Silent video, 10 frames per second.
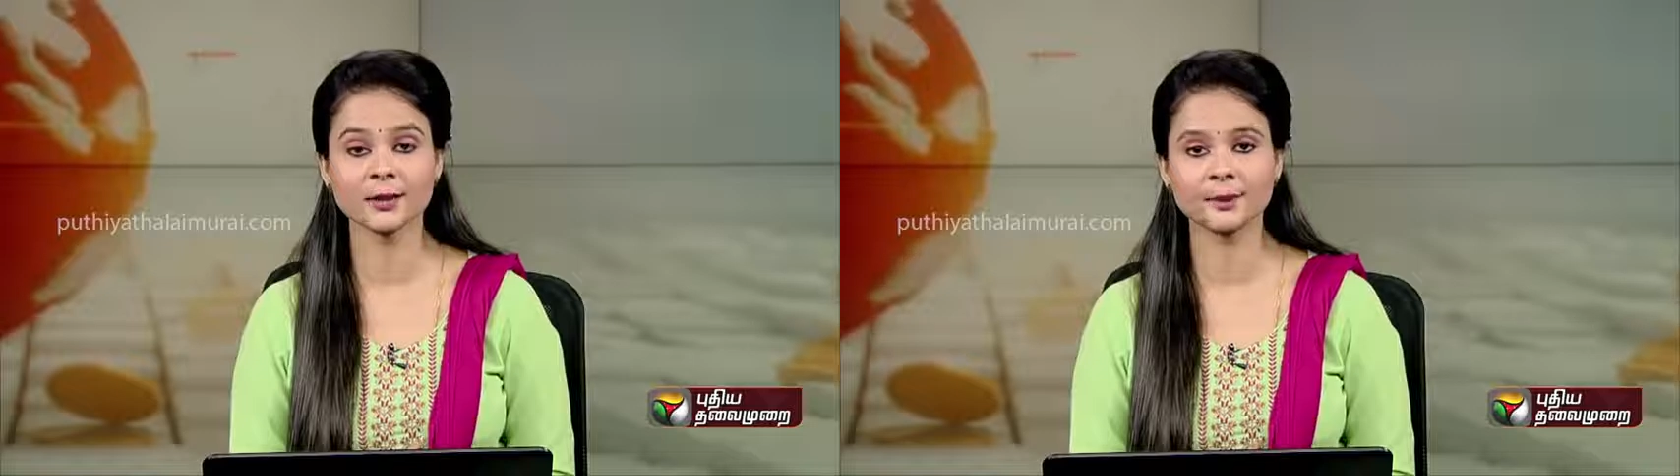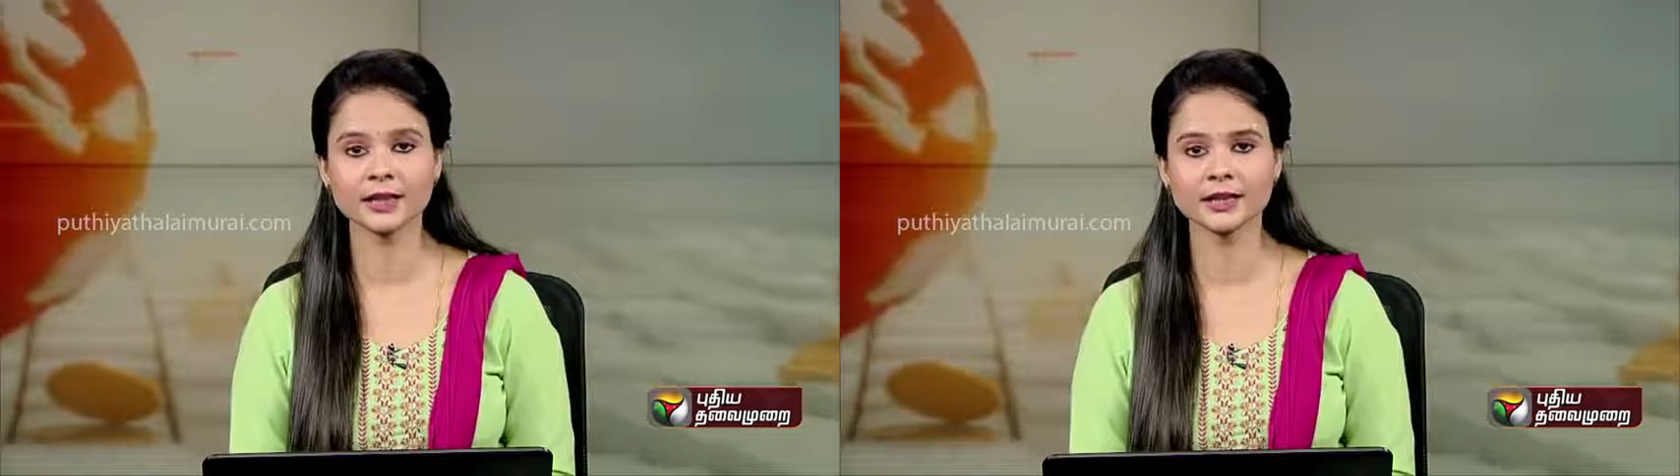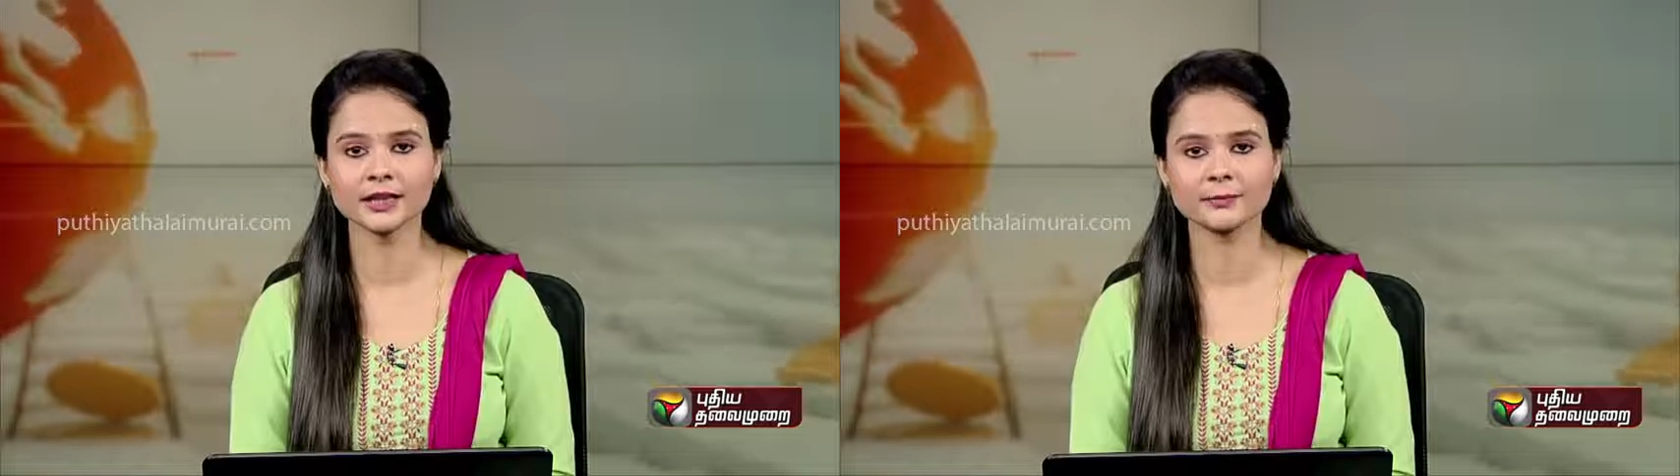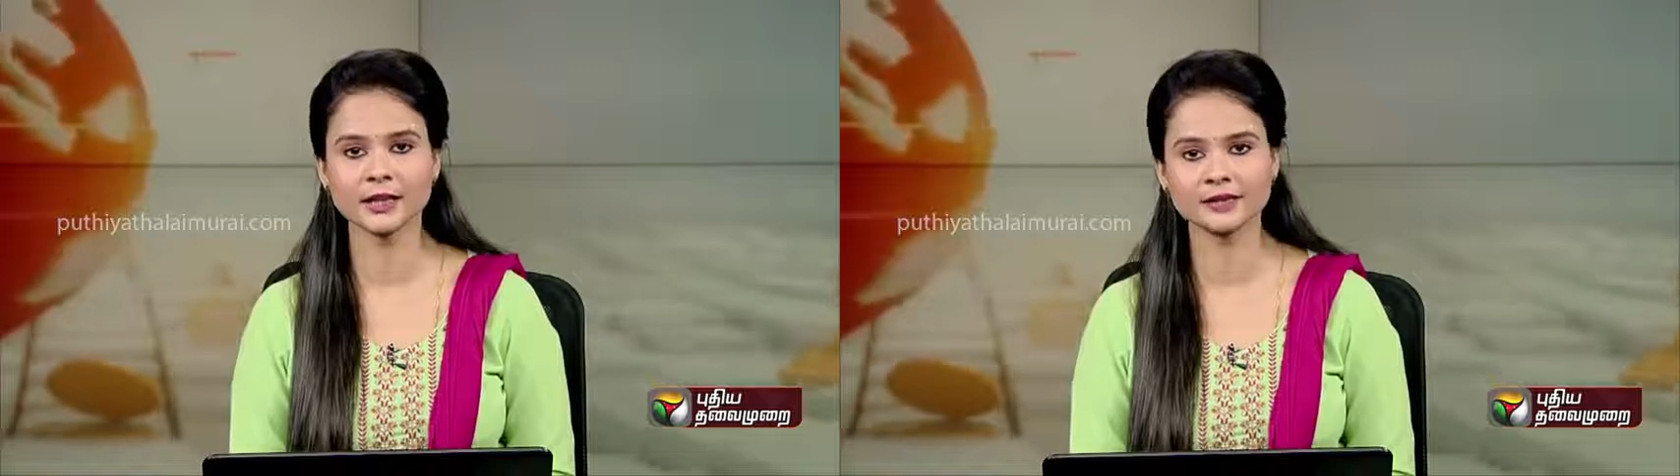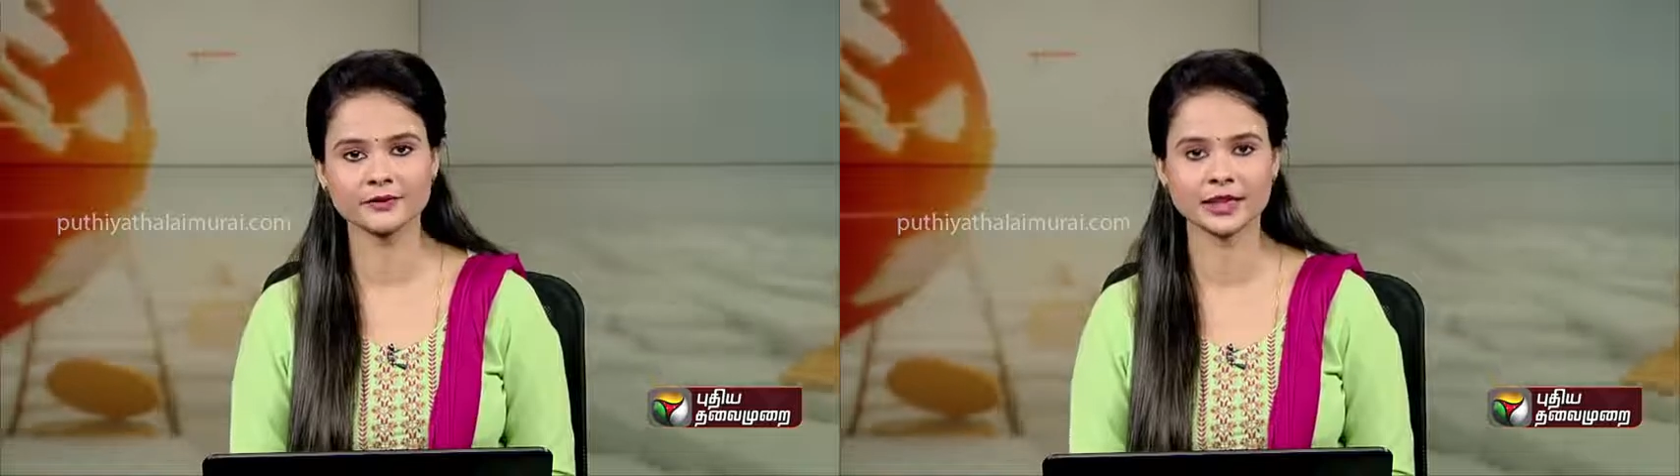
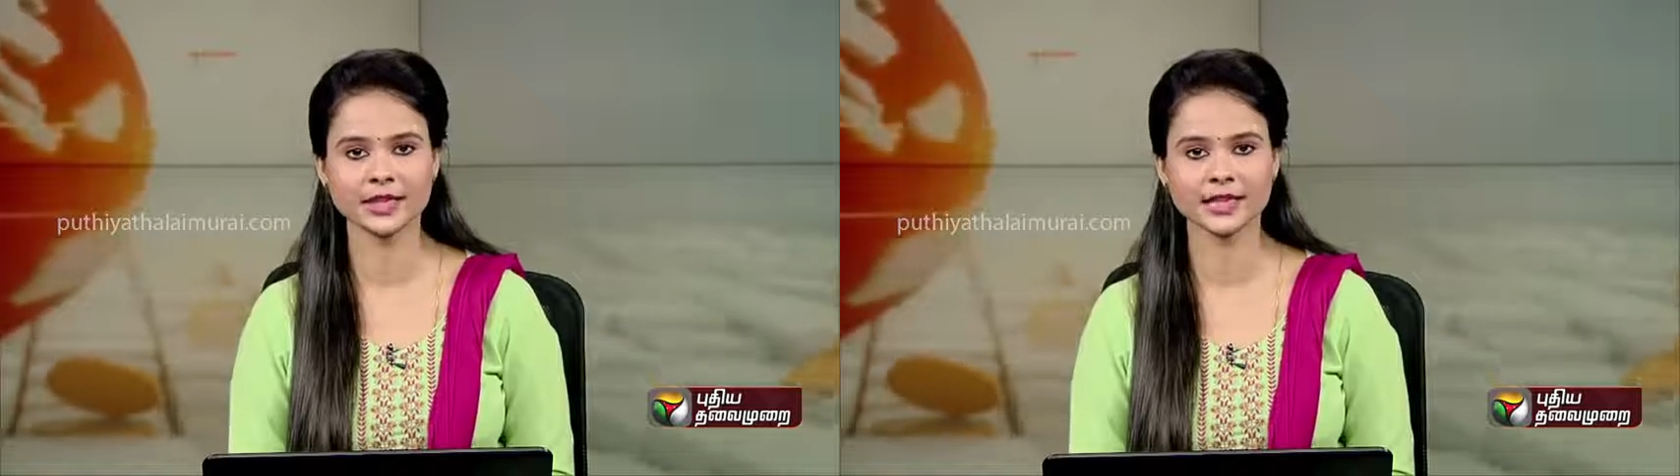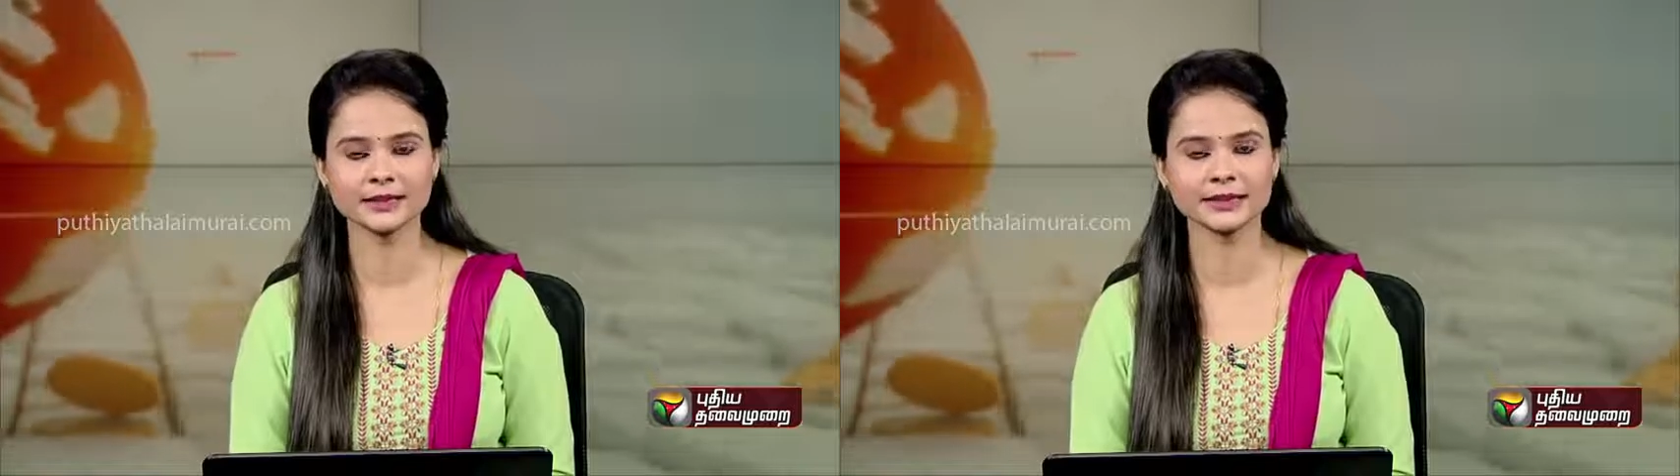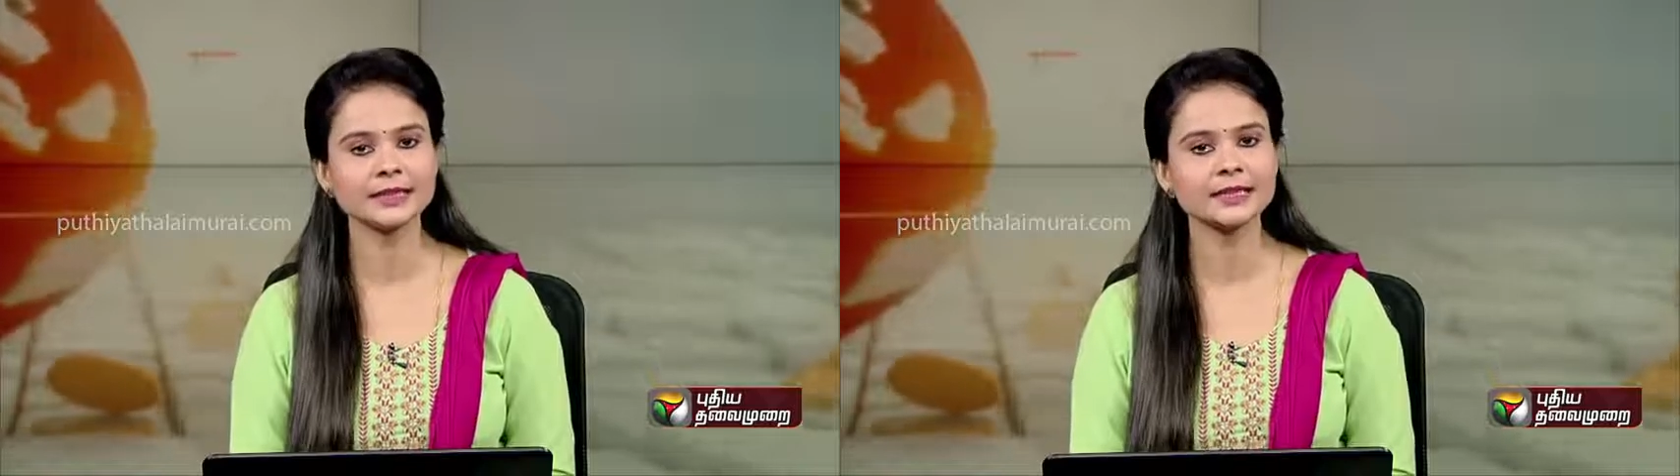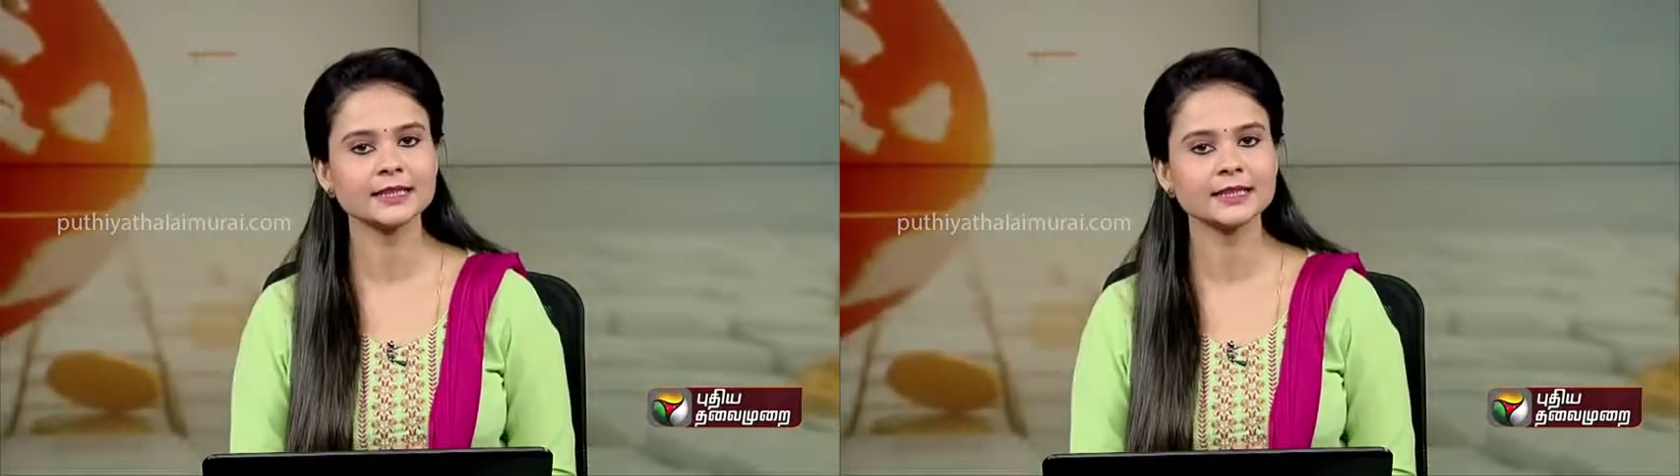அபாயகரமான விளையாட்டு